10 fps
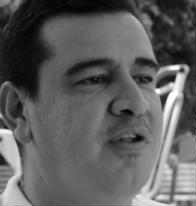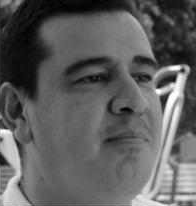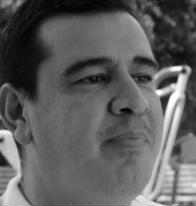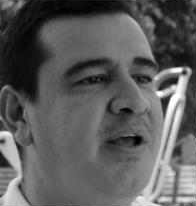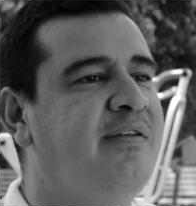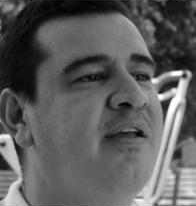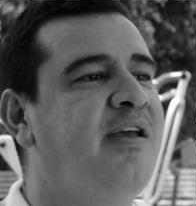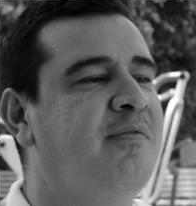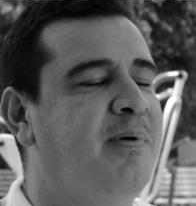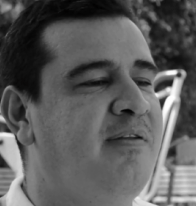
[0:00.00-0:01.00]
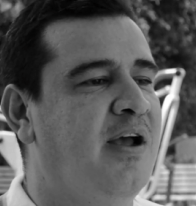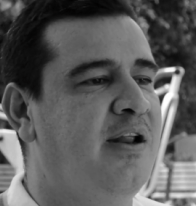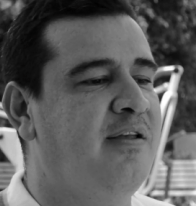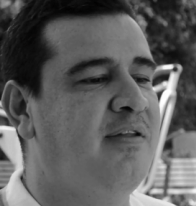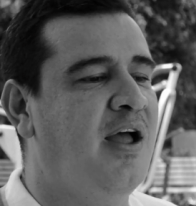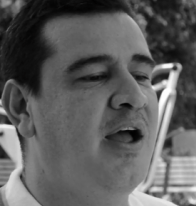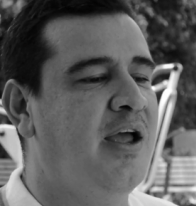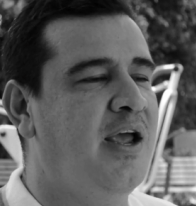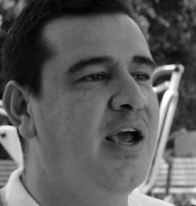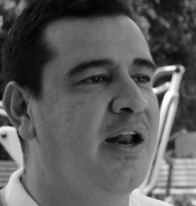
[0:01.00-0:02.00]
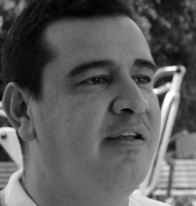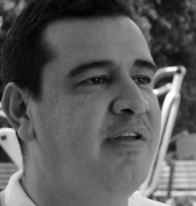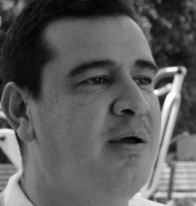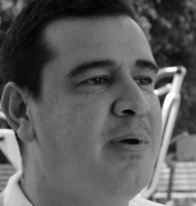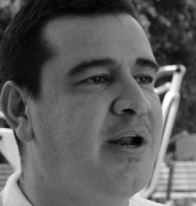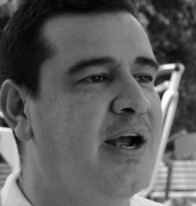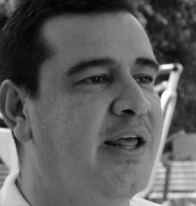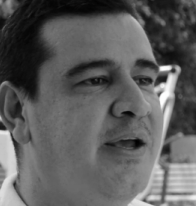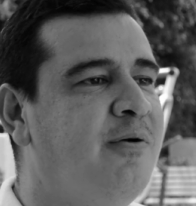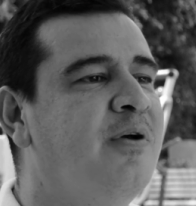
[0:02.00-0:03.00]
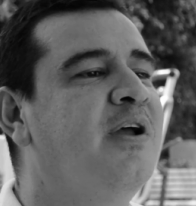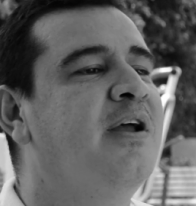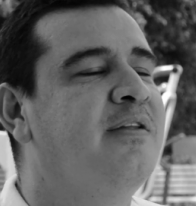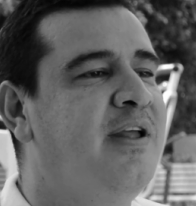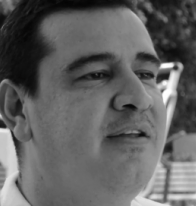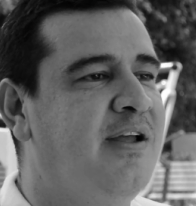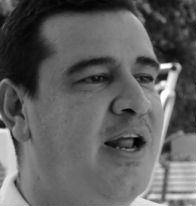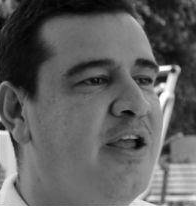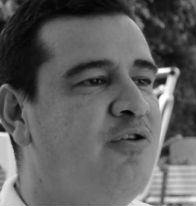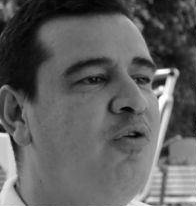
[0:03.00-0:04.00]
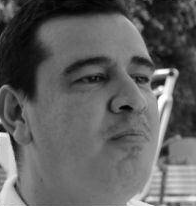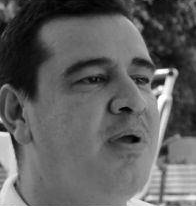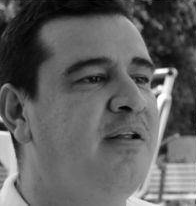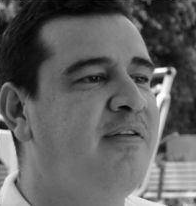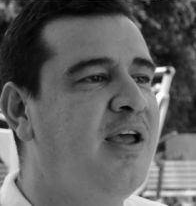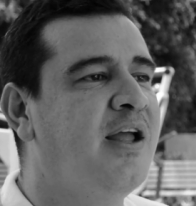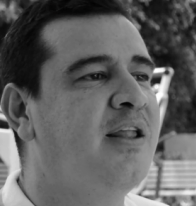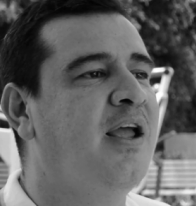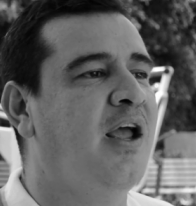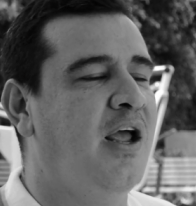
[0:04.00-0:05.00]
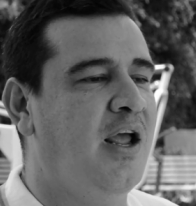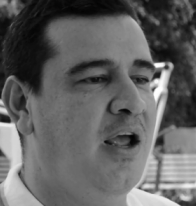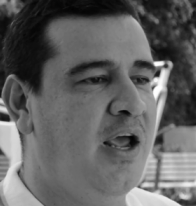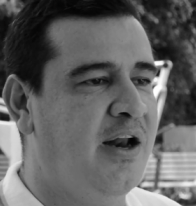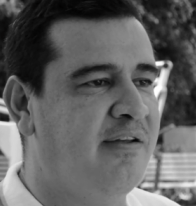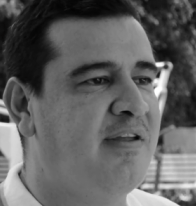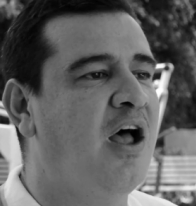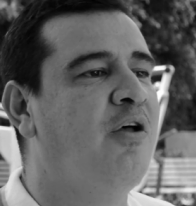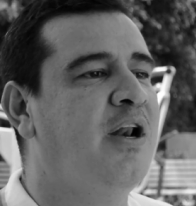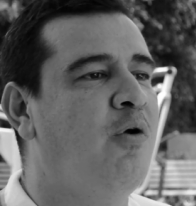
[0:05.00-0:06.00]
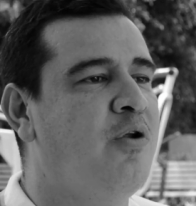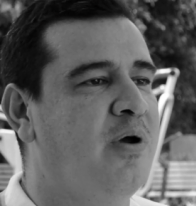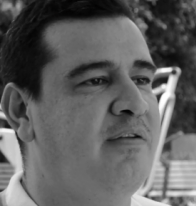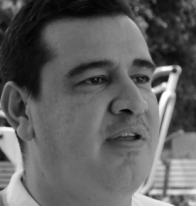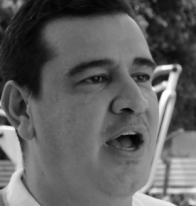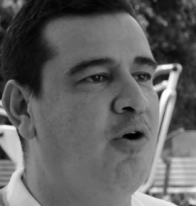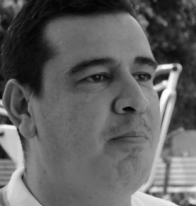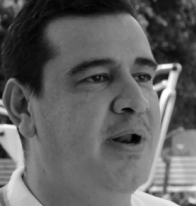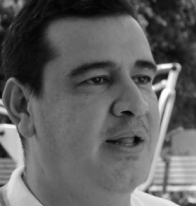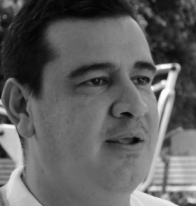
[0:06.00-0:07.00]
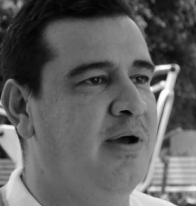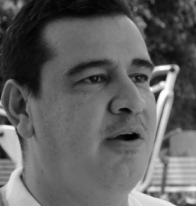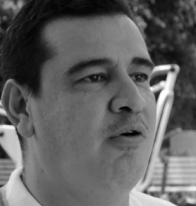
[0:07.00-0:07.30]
de Empresas y especialista en Gerencia de Mercadeo desde el año 2007, egresado de la Universidad Cooperativa de